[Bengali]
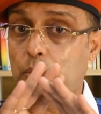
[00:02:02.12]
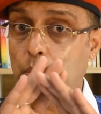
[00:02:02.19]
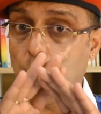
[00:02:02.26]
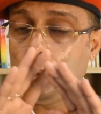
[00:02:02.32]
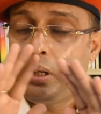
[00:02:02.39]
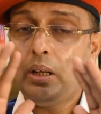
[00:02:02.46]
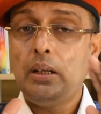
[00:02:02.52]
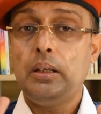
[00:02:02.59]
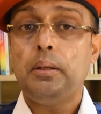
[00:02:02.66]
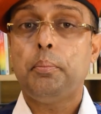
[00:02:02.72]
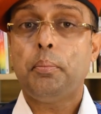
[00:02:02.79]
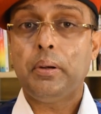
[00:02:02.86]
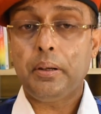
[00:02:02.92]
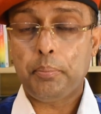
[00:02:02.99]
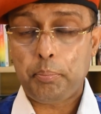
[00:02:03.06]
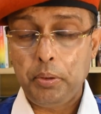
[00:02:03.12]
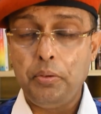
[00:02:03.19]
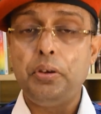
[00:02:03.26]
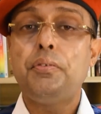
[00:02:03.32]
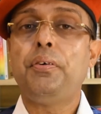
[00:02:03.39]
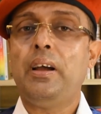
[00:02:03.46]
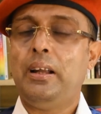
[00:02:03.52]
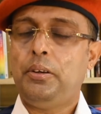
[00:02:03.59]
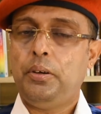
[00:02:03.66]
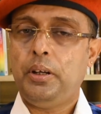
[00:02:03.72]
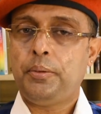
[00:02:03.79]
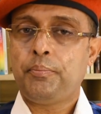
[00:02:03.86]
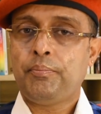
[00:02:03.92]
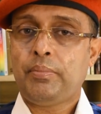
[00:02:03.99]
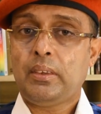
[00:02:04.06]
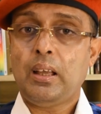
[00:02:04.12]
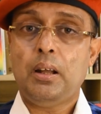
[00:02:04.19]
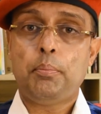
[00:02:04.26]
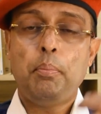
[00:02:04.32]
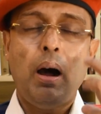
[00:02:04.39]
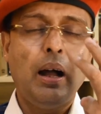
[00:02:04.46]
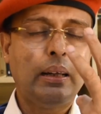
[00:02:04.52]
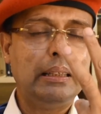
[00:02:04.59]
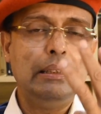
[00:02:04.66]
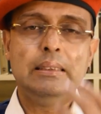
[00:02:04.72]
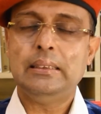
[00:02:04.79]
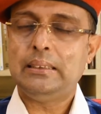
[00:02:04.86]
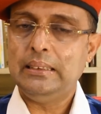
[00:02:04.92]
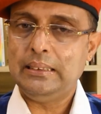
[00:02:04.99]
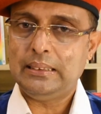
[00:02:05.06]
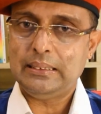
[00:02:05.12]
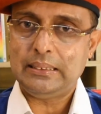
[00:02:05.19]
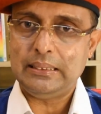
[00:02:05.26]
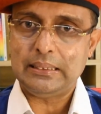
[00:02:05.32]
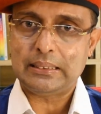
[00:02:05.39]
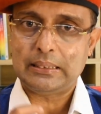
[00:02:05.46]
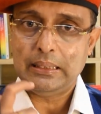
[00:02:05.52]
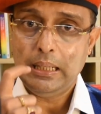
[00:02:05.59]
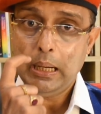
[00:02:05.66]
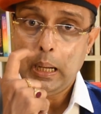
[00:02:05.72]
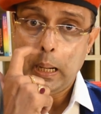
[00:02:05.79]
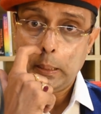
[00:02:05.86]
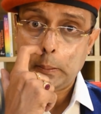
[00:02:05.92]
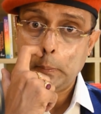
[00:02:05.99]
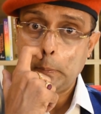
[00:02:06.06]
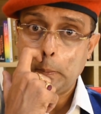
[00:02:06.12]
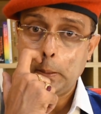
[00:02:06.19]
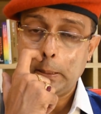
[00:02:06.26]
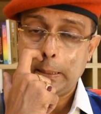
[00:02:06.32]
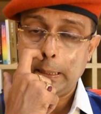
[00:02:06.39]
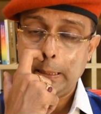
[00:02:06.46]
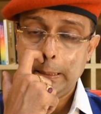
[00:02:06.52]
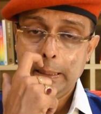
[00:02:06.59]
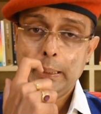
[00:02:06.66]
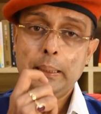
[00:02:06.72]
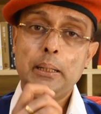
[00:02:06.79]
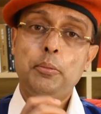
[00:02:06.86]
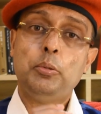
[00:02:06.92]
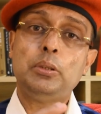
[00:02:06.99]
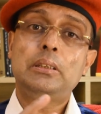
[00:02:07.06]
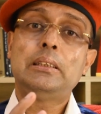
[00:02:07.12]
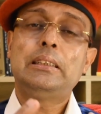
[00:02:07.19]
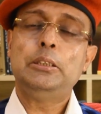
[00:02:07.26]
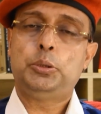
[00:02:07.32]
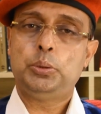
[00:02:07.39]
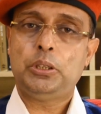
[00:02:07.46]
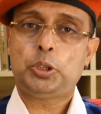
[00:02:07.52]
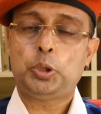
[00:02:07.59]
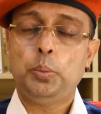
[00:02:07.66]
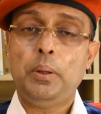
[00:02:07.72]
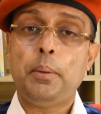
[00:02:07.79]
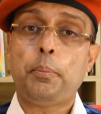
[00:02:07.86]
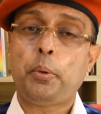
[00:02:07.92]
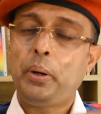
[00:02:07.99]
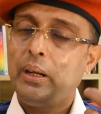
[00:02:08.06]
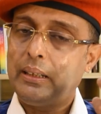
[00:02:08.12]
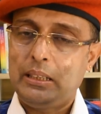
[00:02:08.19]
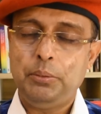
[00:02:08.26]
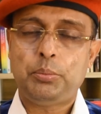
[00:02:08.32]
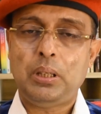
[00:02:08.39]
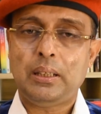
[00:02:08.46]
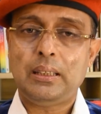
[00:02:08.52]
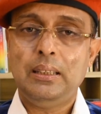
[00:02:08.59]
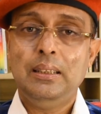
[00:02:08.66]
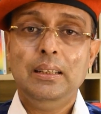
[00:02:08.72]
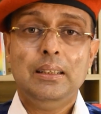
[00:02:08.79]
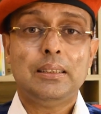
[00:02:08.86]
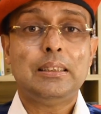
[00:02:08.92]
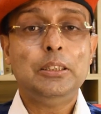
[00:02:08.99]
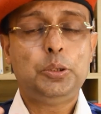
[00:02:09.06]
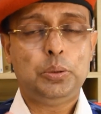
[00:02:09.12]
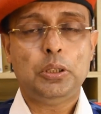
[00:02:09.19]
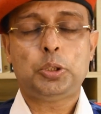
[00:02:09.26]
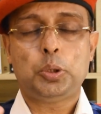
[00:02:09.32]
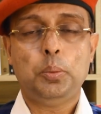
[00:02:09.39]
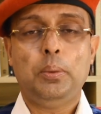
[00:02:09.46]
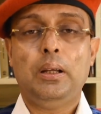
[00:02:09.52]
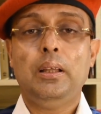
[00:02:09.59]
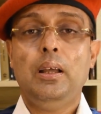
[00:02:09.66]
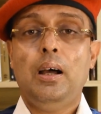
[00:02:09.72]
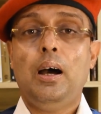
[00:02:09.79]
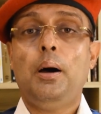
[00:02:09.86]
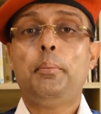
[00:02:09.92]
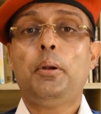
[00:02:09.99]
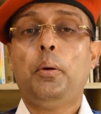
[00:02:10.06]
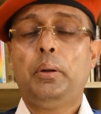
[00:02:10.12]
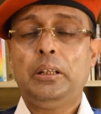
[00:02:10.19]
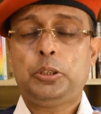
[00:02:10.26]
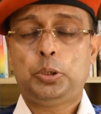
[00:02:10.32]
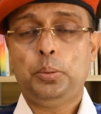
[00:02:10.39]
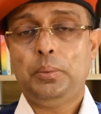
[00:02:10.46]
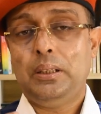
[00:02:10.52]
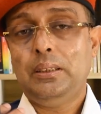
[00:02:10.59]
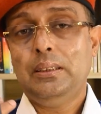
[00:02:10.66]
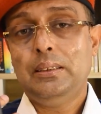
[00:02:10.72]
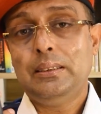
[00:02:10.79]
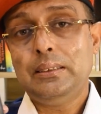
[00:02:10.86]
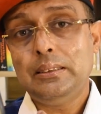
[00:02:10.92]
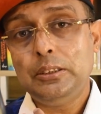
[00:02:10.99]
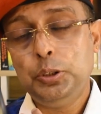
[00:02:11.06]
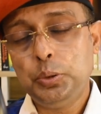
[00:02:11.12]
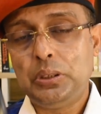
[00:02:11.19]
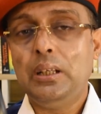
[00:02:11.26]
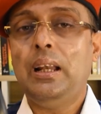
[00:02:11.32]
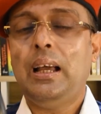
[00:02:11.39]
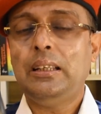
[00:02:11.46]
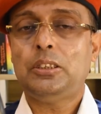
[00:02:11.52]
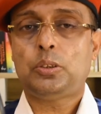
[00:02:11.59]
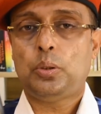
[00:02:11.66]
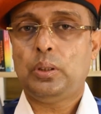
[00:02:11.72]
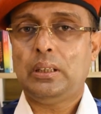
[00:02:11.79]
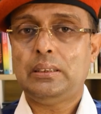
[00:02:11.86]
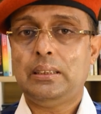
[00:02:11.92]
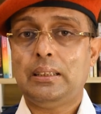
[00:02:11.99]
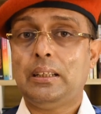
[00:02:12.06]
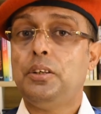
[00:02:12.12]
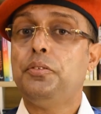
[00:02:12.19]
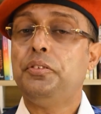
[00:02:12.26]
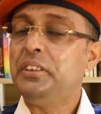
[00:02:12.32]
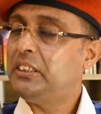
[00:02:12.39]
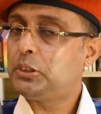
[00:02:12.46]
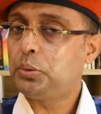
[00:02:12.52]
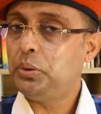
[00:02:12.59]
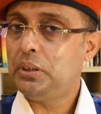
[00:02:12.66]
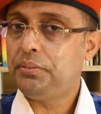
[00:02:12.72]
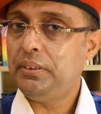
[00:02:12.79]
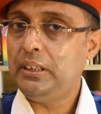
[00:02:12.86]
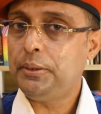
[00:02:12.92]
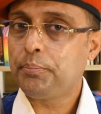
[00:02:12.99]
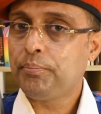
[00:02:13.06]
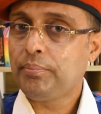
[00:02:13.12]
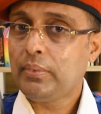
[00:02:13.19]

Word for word: টোটালি পিউরিফায়েড হয় আর বাকি যে তিনটে সিক্স আঠেরো ঘন্টা এর মধ্যে কিছুটা সময় প্রোডাক্টিভ থাকে কিছুটা সময় আমরা অনেক সময় ইউটিলাইজ করার জায়গায় ওয়েস্ট করে ফেলি